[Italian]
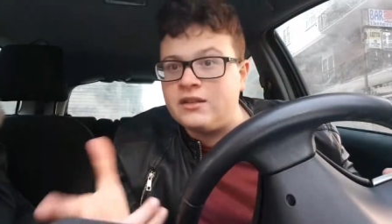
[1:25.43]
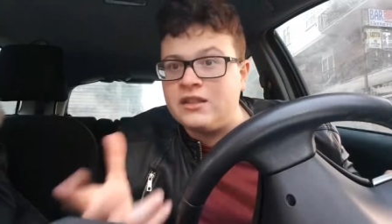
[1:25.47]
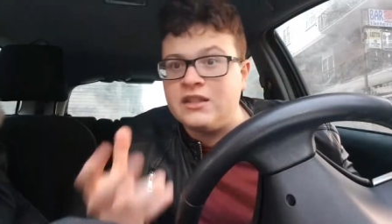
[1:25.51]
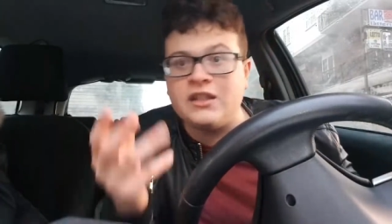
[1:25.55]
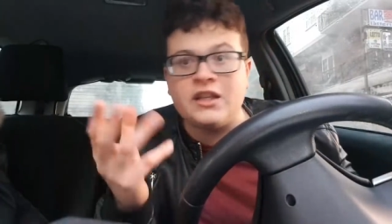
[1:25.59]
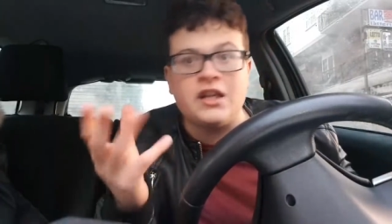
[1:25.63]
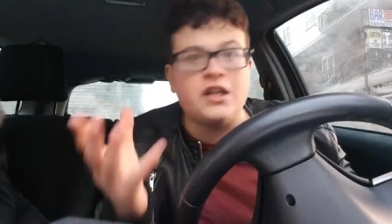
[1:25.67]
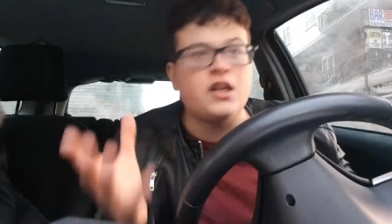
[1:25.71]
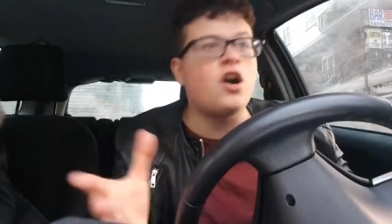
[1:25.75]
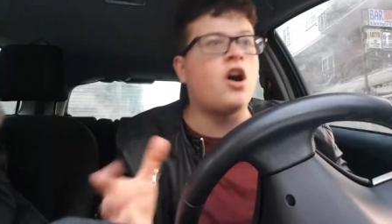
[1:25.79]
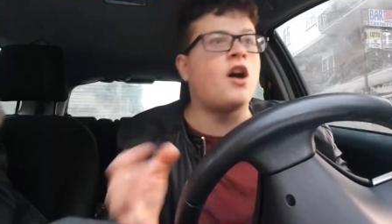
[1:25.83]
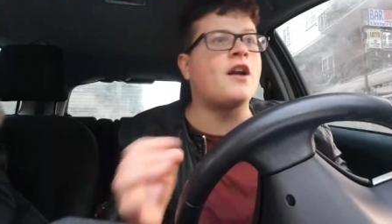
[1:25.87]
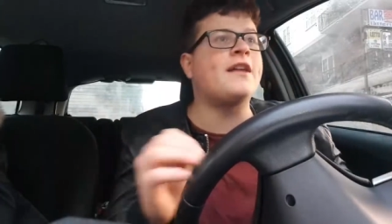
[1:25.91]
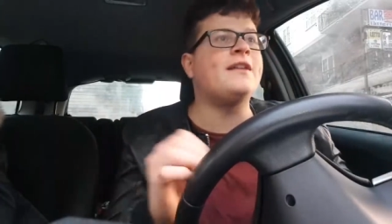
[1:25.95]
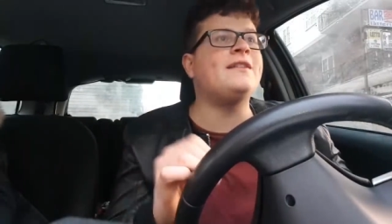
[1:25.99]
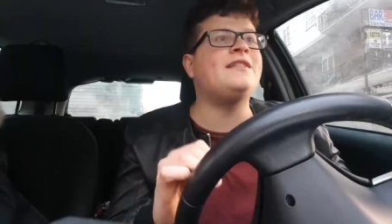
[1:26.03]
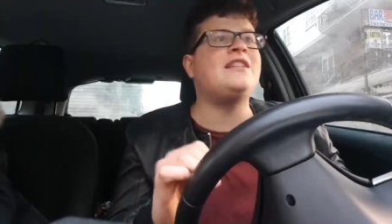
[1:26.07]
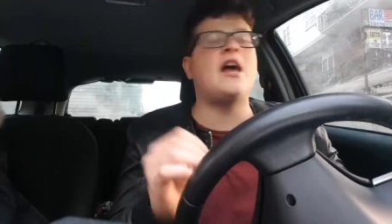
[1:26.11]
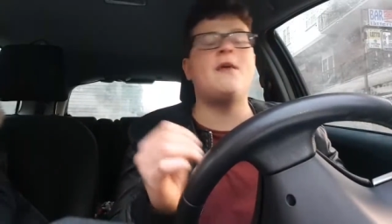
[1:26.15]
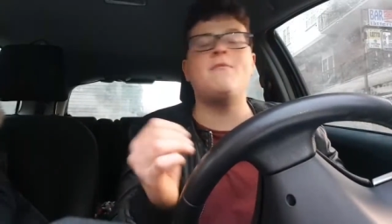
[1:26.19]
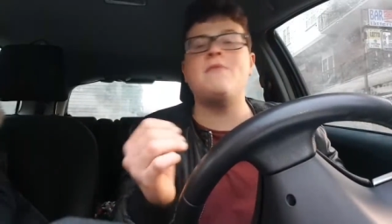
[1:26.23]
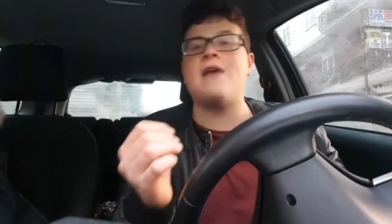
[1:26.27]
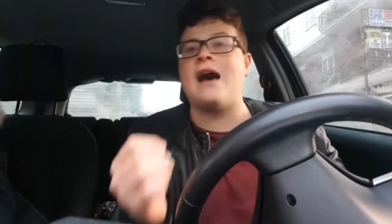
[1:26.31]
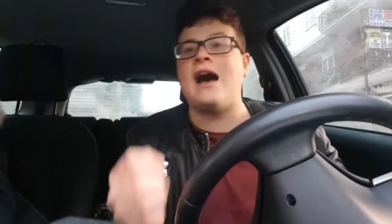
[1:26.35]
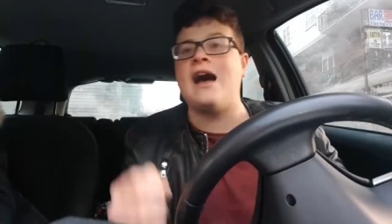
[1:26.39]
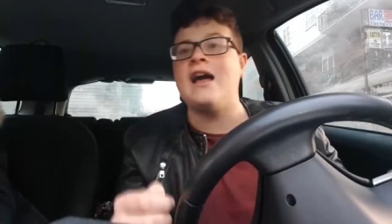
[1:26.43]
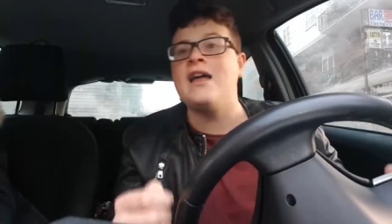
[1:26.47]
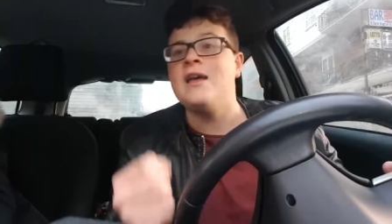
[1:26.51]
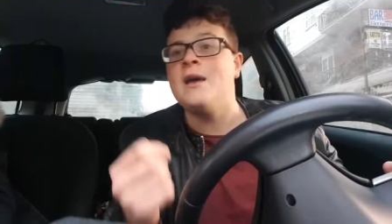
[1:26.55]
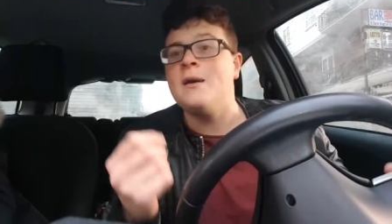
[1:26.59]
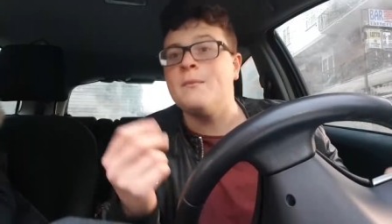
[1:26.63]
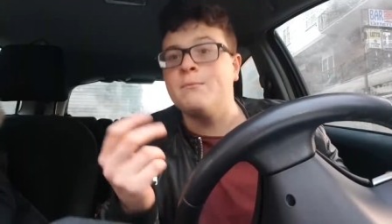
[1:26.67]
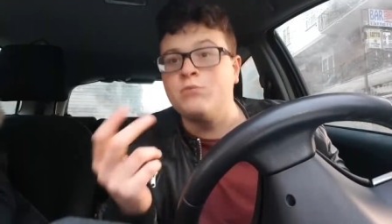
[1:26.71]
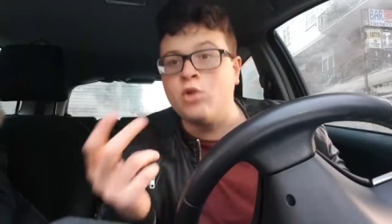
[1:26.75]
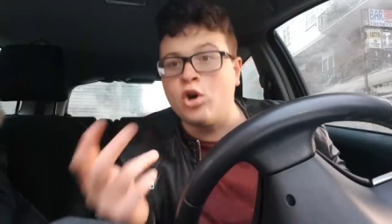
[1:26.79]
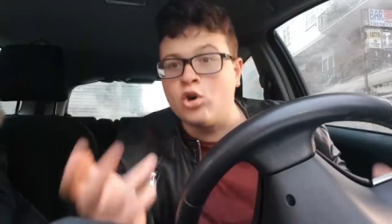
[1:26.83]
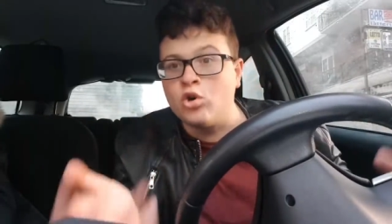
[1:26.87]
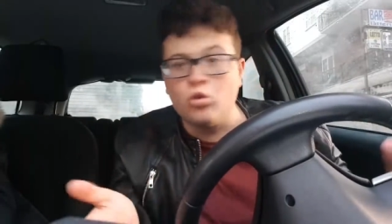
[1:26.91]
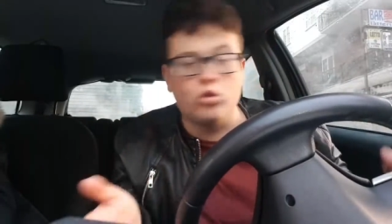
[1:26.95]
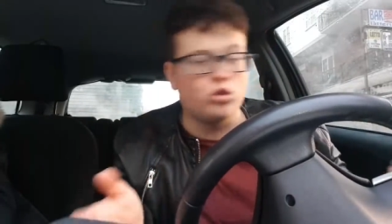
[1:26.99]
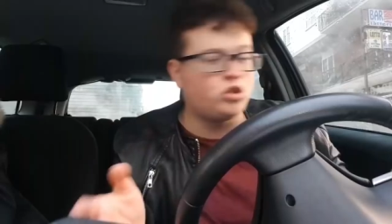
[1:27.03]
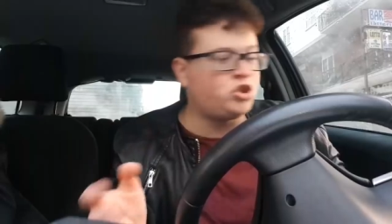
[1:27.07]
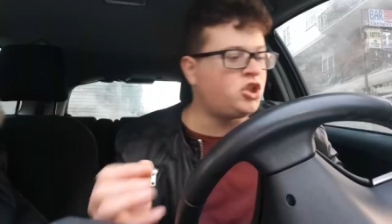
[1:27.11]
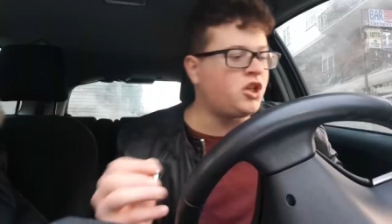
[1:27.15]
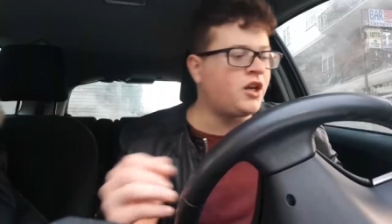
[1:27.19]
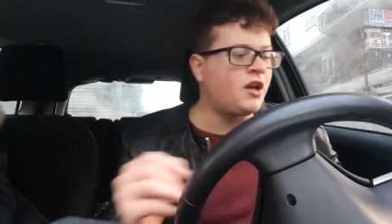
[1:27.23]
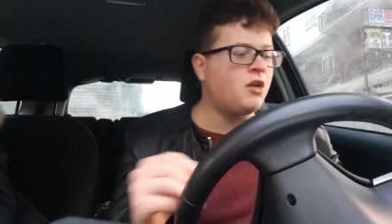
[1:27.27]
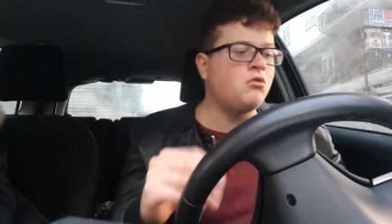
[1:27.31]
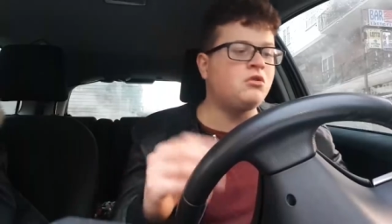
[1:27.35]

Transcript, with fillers: di, Trigori insieme a Bonucci,